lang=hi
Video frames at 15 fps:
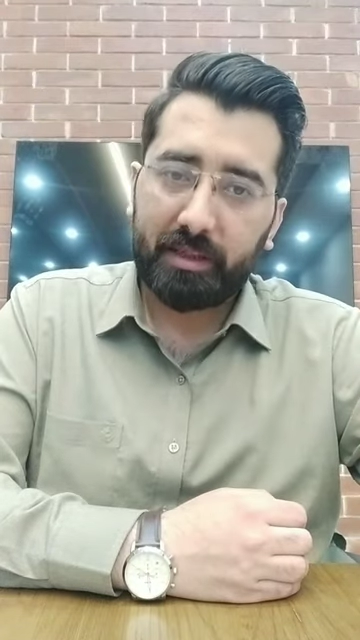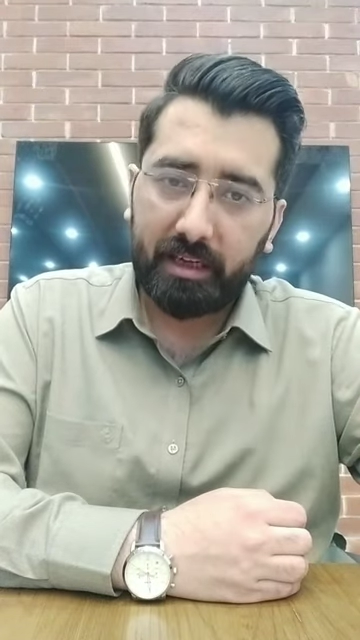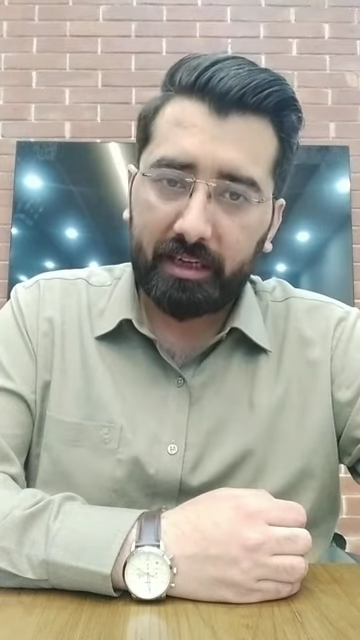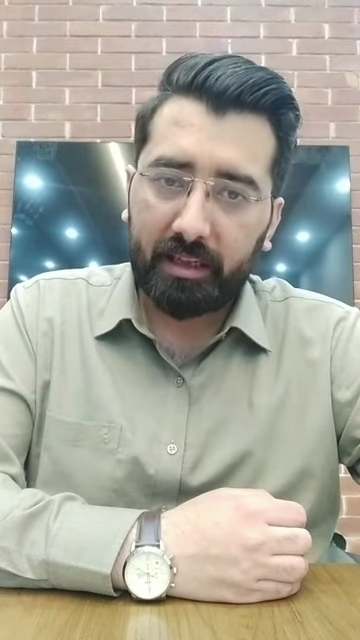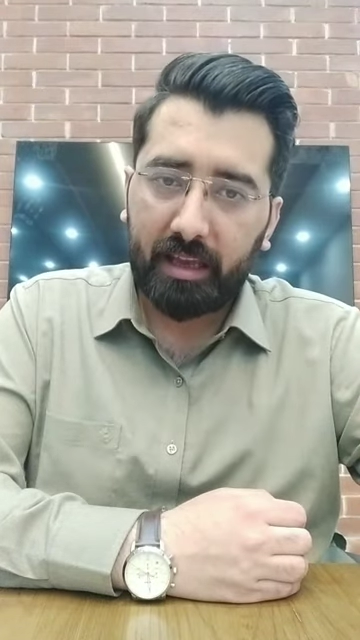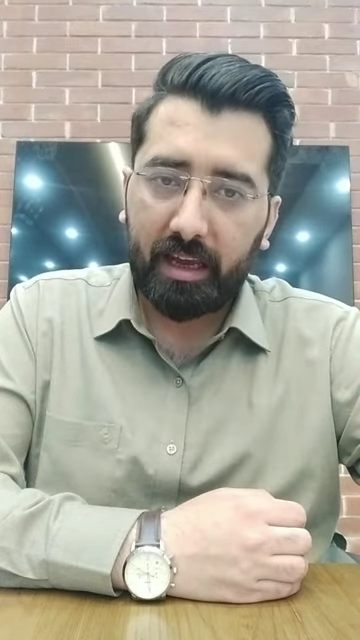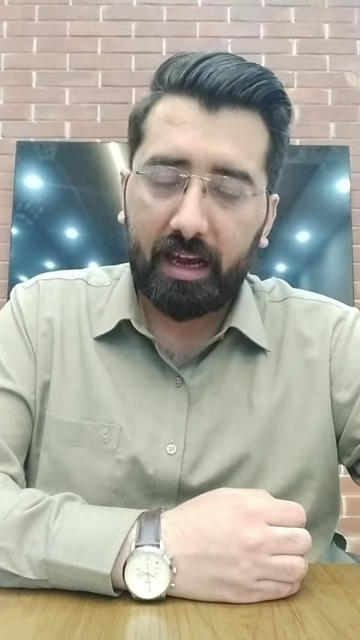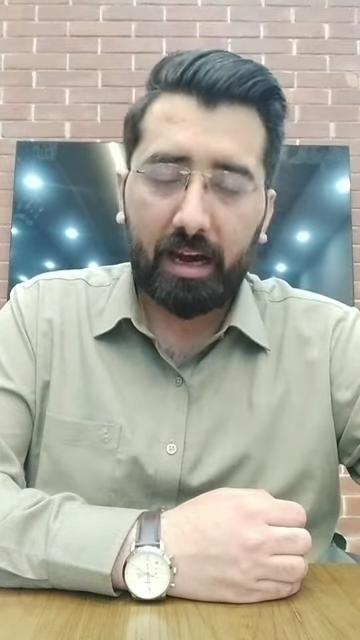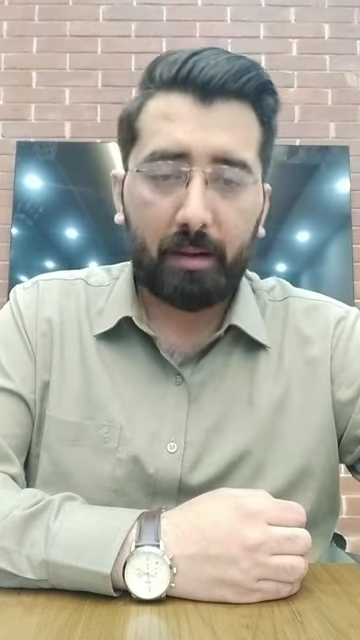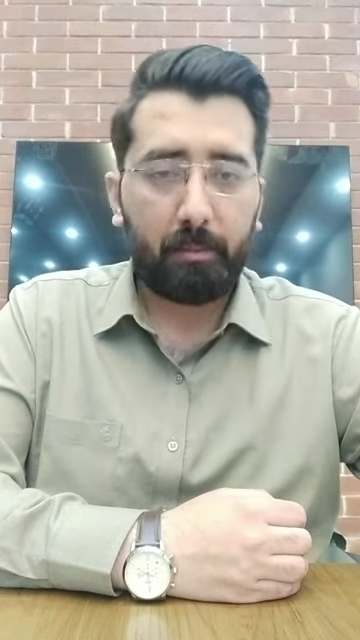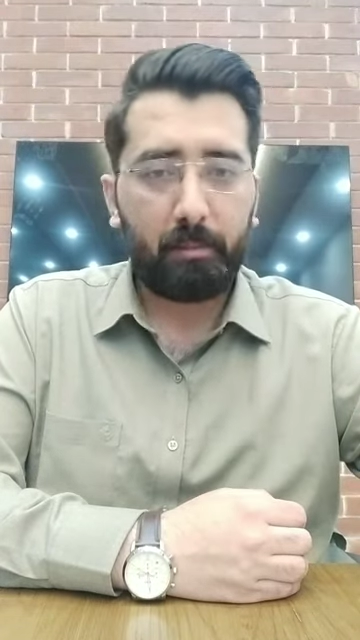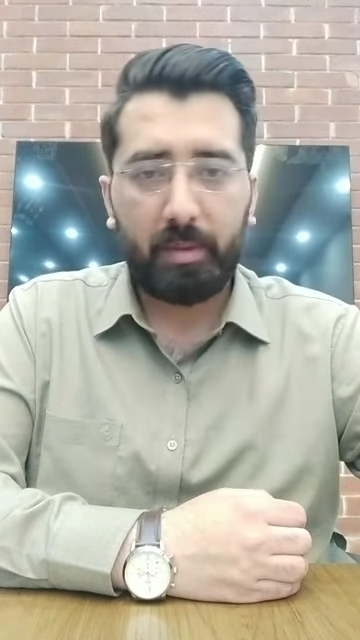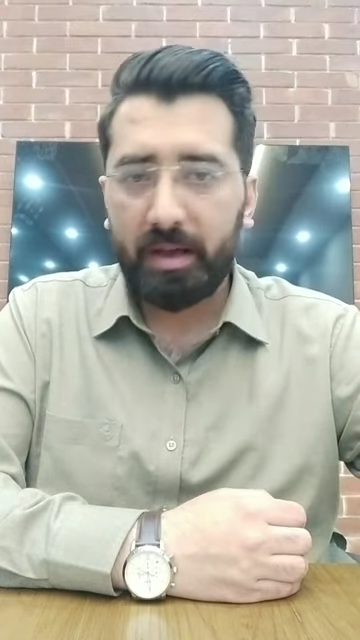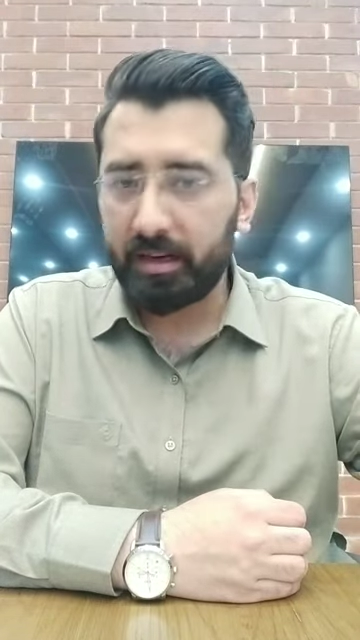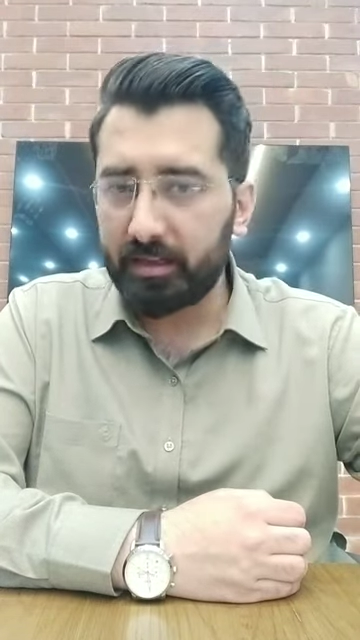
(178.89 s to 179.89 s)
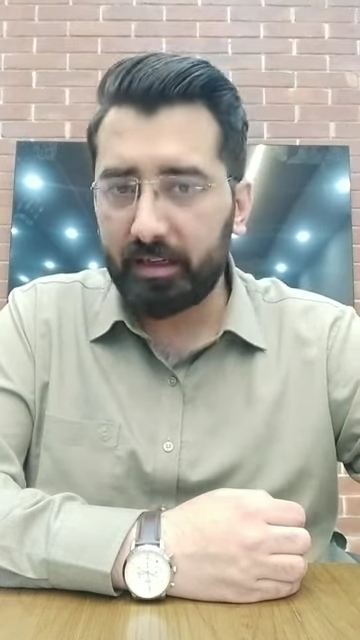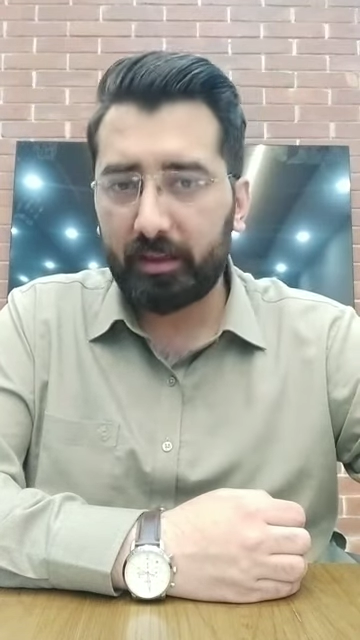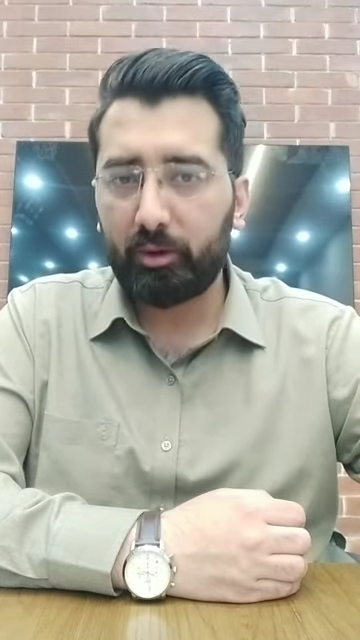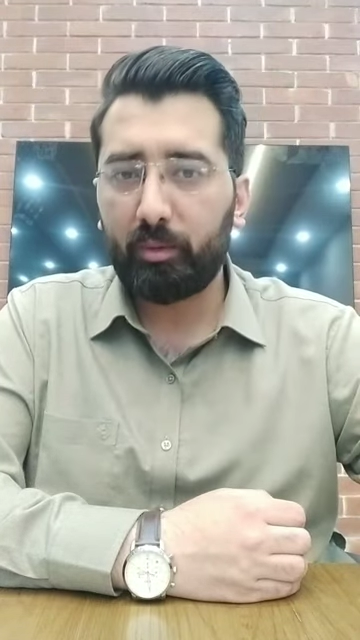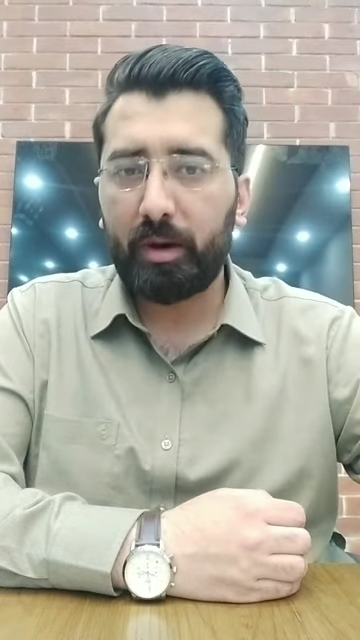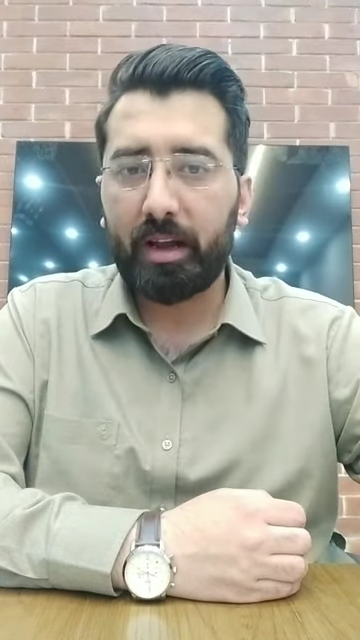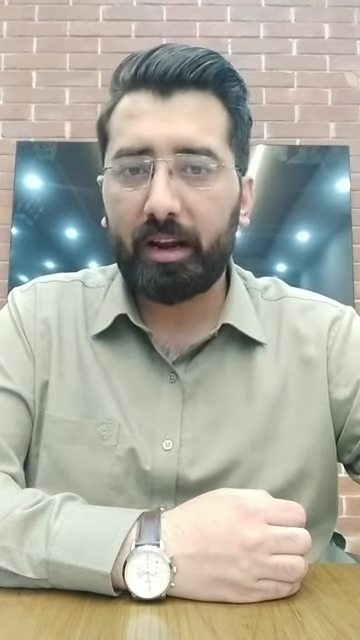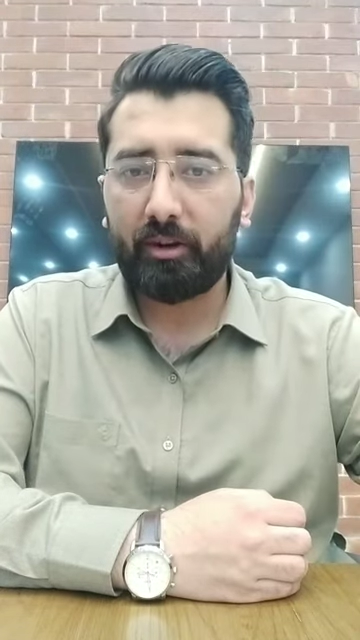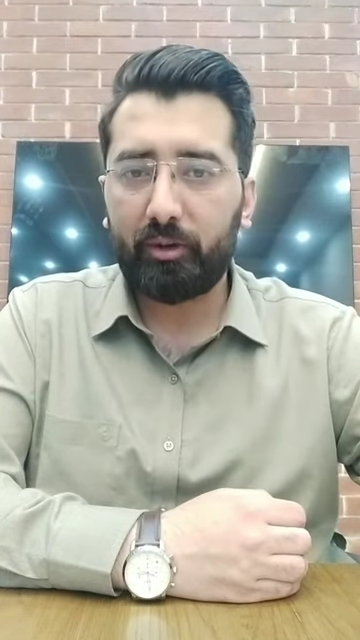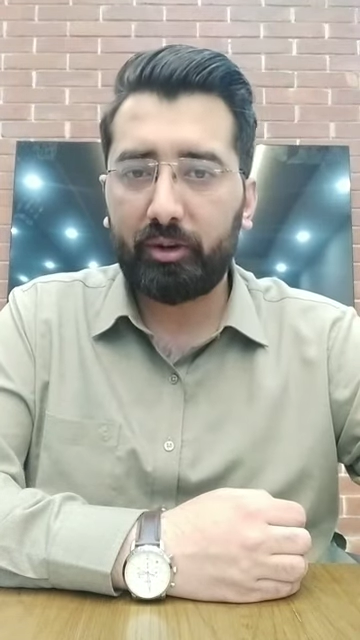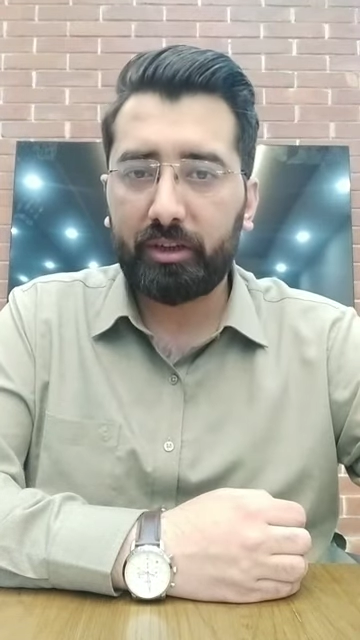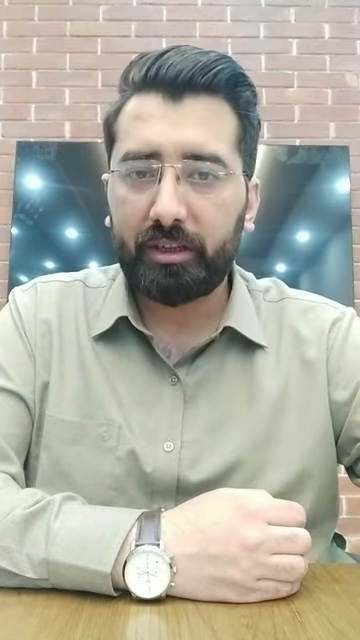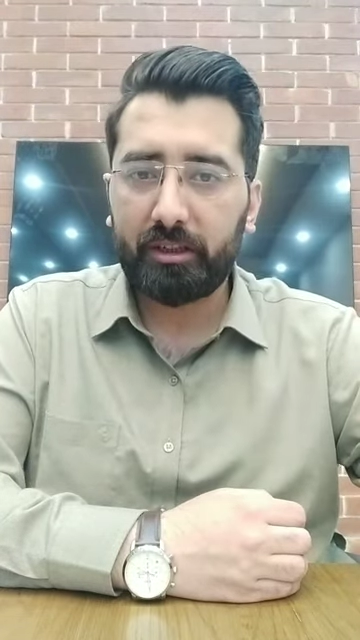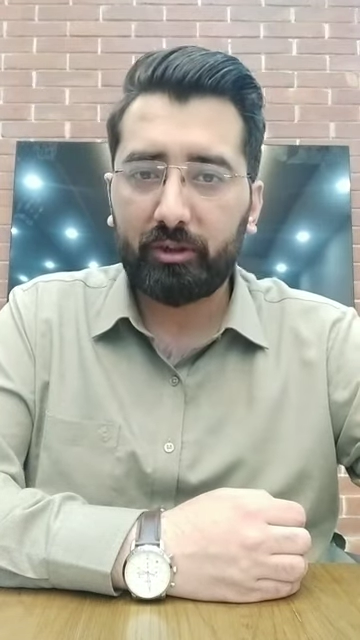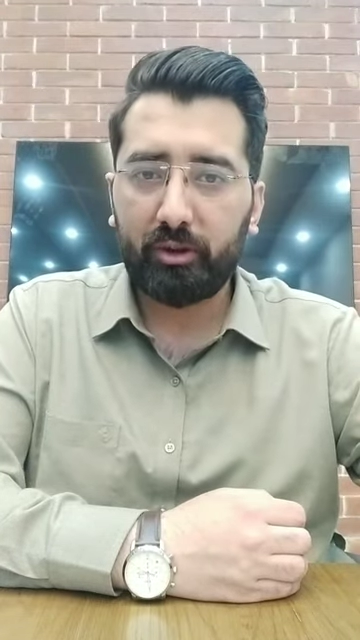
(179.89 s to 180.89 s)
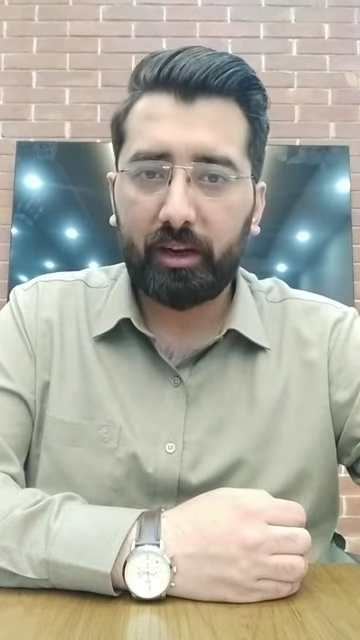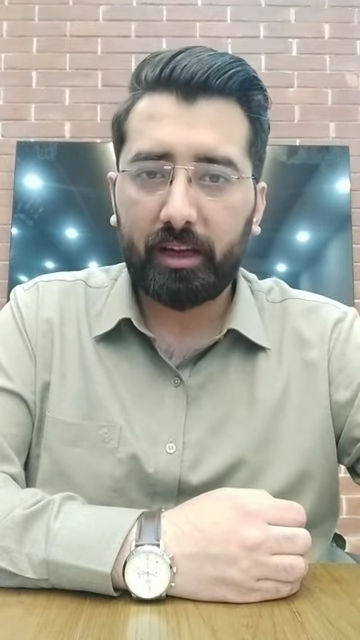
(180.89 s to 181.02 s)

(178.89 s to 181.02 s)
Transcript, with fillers: सीखते हैं आप फिर से दोबारा कोई चीज़